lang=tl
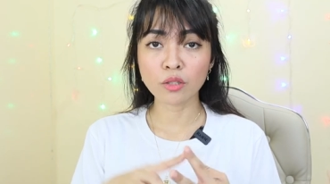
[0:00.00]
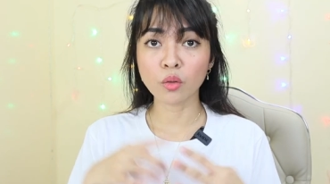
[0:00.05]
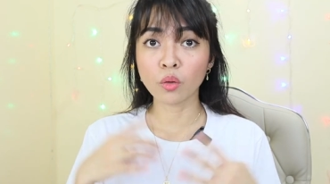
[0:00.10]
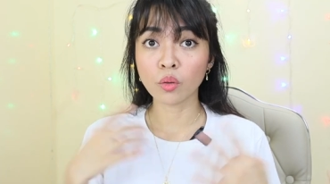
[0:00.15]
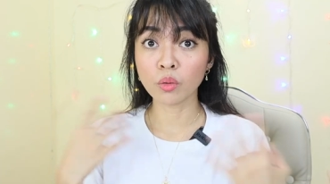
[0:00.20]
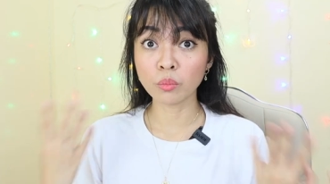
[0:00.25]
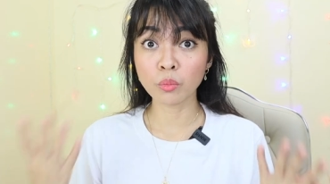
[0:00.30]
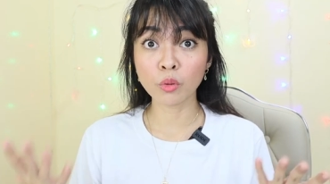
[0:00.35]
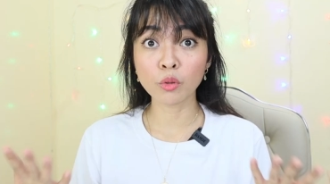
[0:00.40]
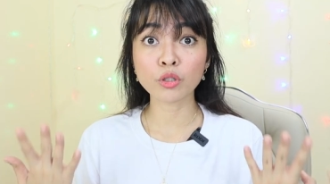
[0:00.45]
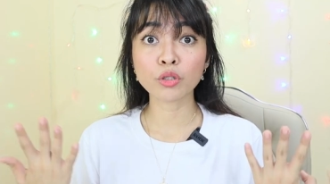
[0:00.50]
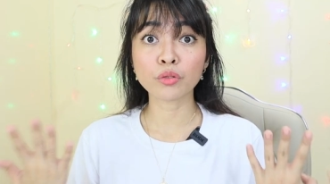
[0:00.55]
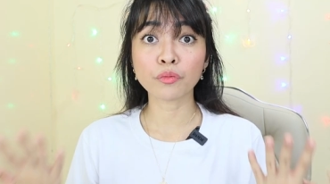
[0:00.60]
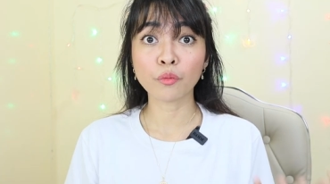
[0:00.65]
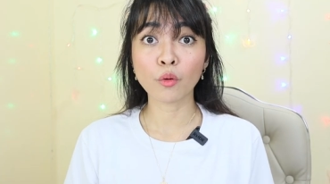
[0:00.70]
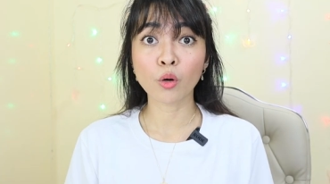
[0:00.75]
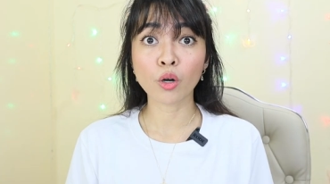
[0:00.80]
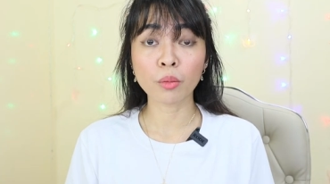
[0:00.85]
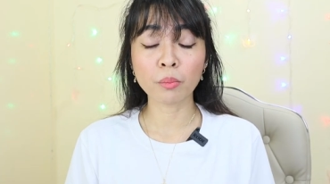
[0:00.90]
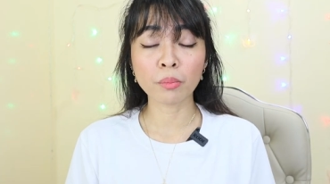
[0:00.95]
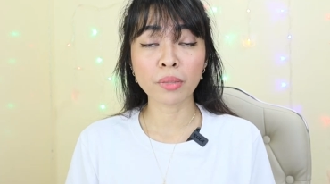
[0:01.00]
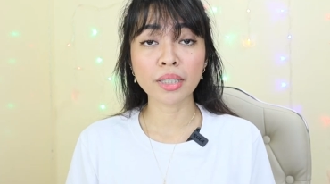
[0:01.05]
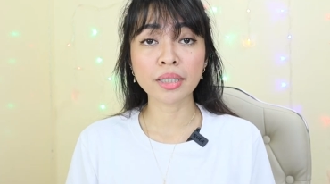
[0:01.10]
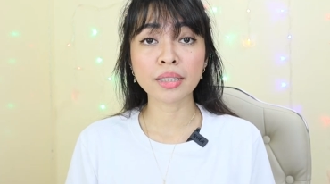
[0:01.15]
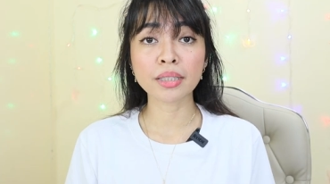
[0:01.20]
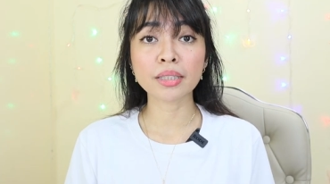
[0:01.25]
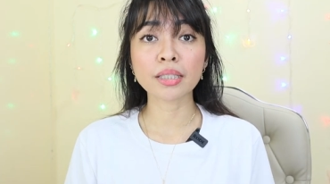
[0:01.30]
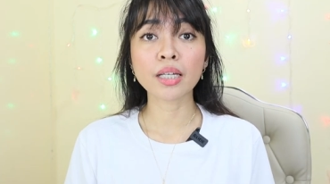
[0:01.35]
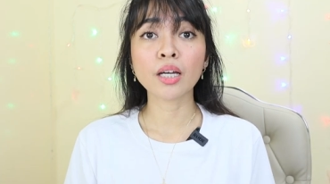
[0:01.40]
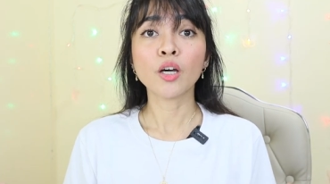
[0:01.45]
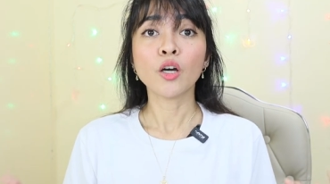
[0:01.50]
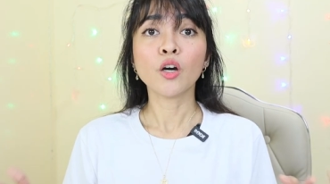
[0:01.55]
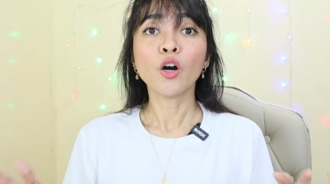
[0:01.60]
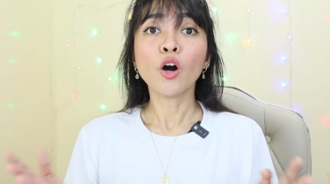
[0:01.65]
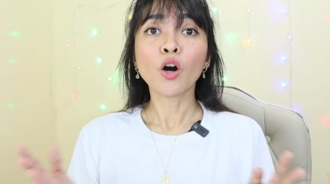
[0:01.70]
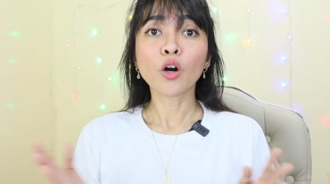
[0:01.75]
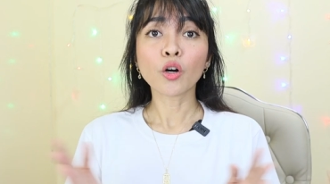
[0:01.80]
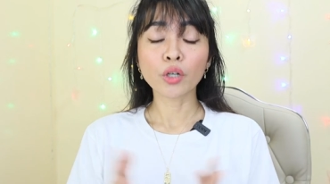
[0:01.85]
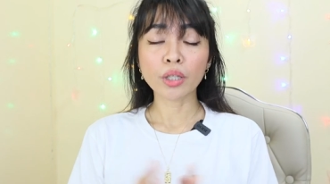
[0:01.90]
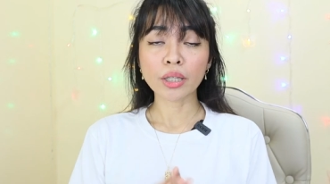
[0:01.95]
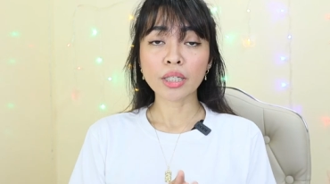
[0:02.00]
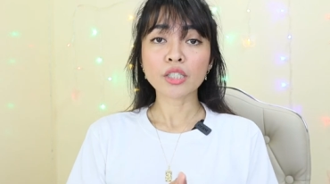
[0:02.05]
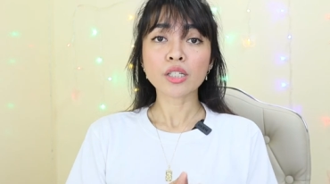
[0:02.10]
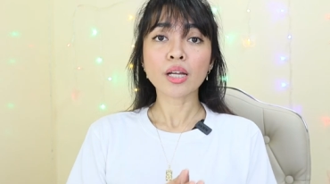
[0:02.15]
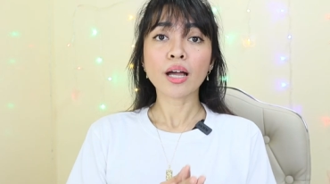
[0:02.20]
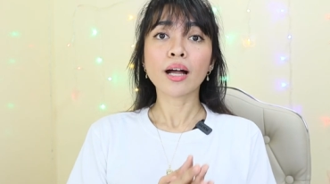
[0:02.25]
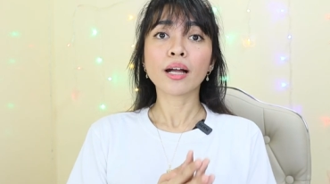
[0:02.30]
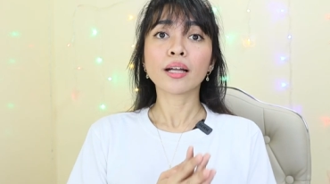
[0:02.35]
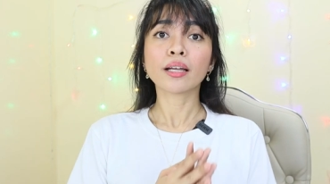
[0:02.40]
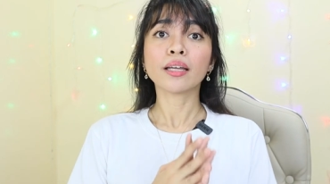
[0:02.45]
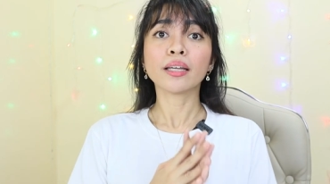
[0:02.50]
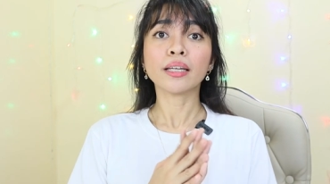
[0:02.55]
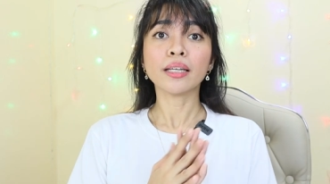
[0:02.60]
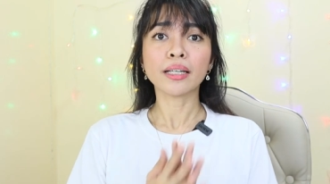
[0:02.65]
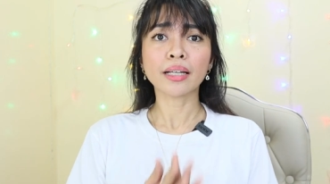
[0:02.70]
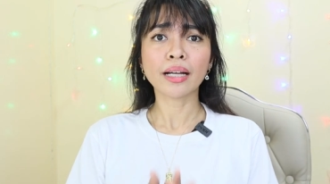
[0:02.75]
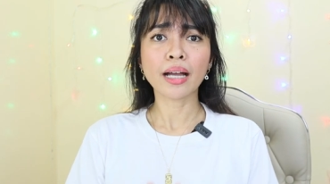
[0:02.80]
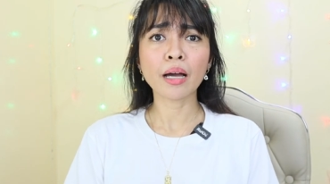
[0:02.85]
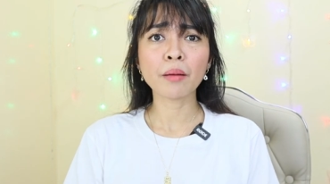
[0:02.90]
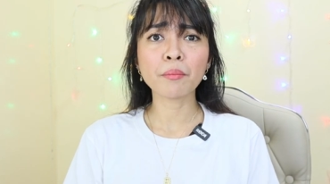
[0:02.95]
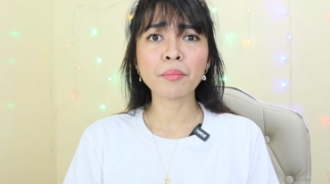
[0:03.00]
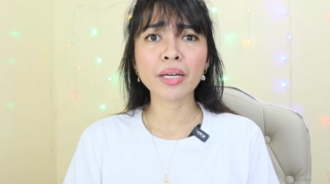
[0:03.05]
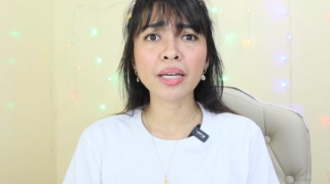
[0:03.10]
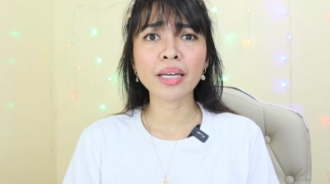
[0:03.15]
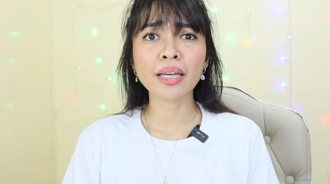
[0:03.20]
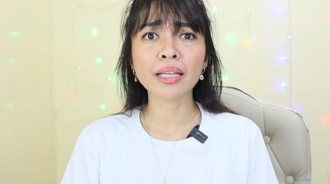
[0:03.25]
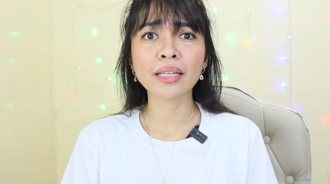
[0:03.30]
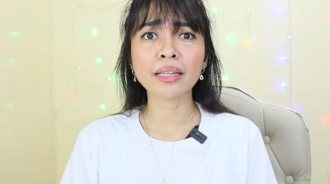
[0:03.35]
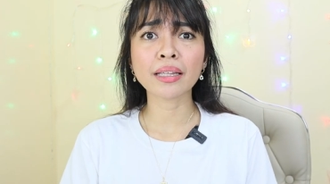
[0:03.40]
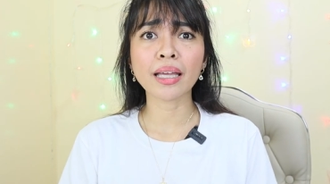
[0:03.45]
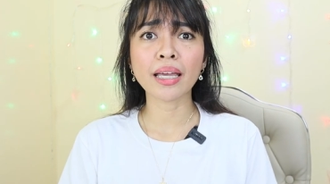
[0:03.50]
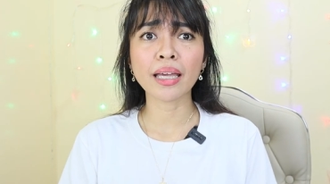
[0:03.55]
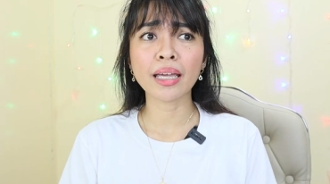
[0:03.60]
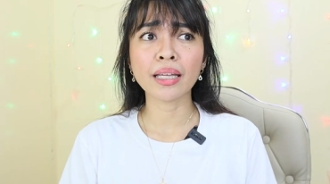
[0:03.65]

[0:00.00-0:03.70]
So almost 4 months ko na siyang kinagamit